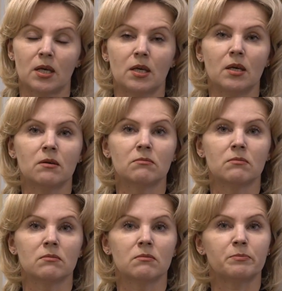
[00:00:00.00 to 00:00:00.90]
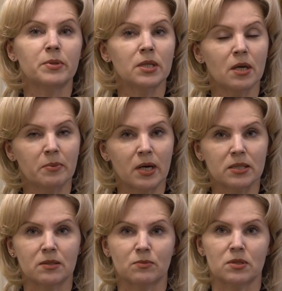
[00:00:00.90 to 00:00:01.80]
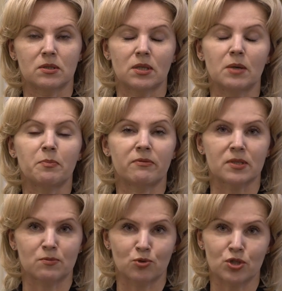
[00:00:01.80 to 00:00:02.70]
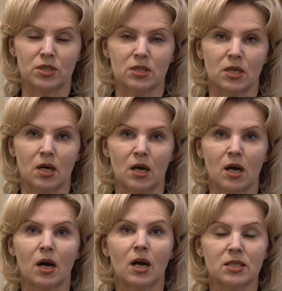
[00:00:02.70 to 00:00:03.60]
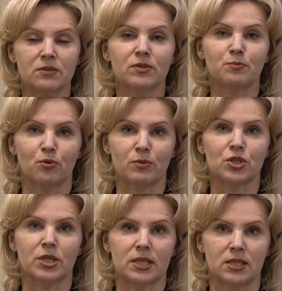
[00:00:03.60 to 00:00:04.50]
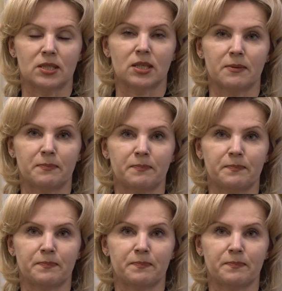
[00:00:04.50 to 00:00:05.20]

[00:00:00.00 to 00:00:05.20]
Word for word: И при необходимости и по возможности оказывать помощь родителям.